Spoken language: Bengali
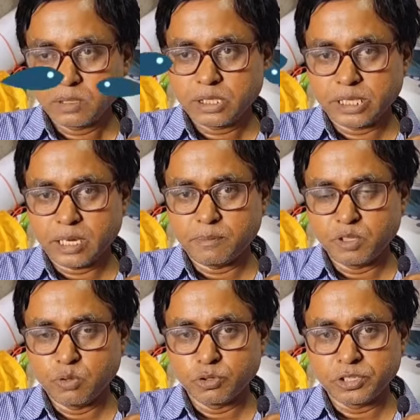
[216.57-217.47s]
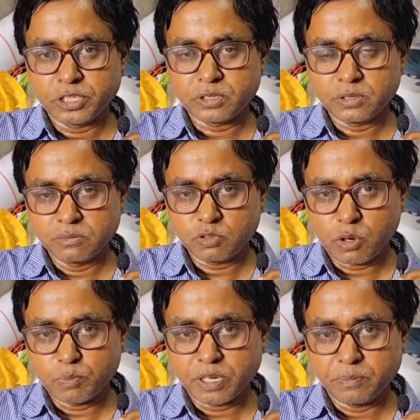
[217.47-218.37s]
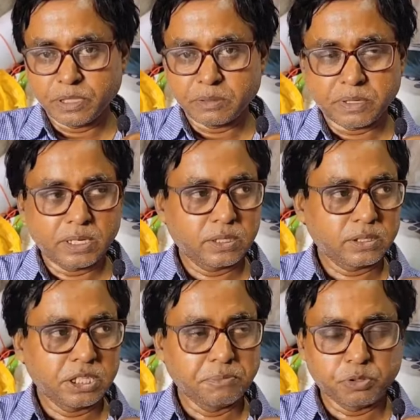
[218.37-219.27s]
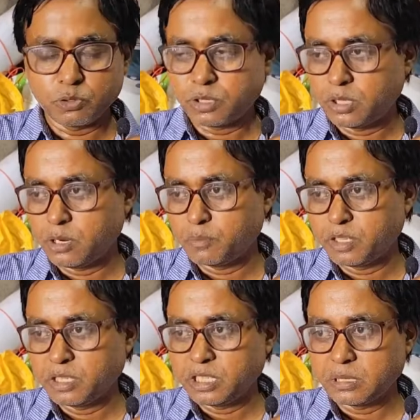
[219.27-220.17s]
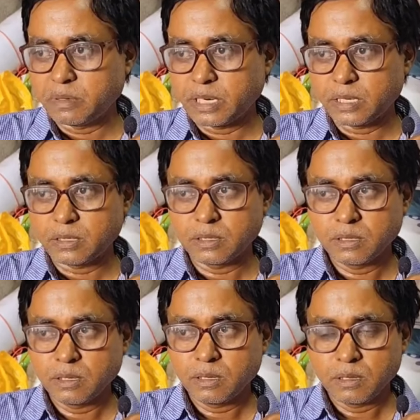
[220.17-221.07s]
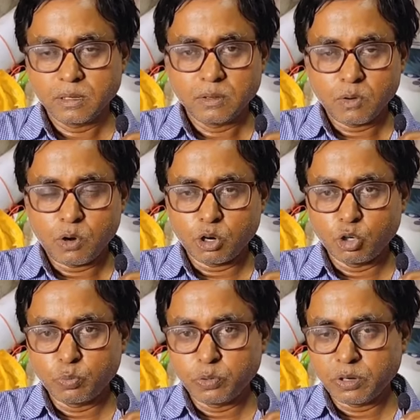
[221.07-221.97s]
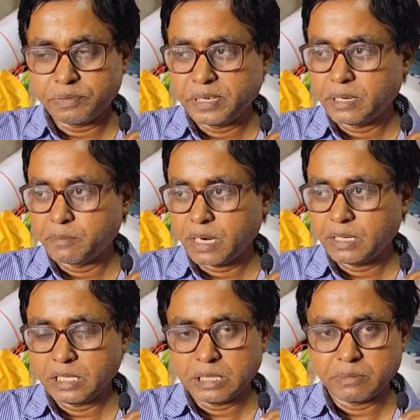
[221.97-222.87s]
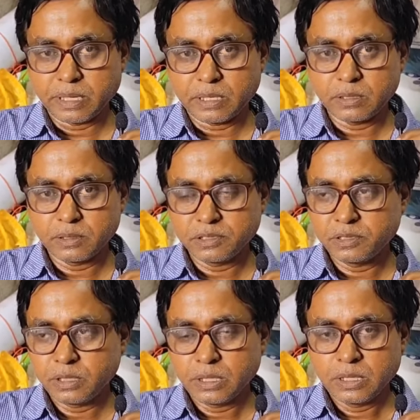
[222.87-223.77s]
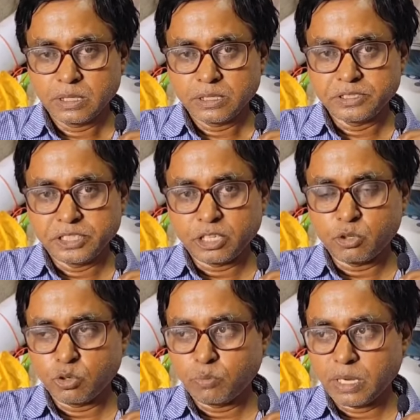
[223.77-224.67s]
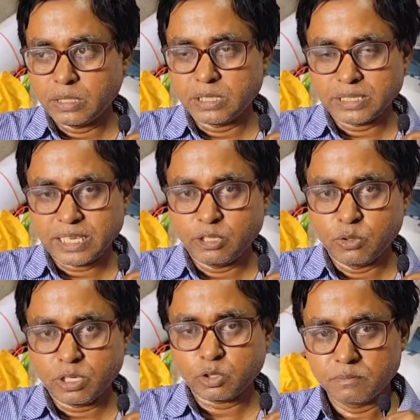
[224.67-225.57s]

সেটা আপনি গোদরেজ কোম্পানি পেতে পারেন শিবশক্তি অমৃত নিতে পারেন অন্নপূর্ণা ফিডের মাল নিতে পারেন যে কোনো মাল যাচাই করে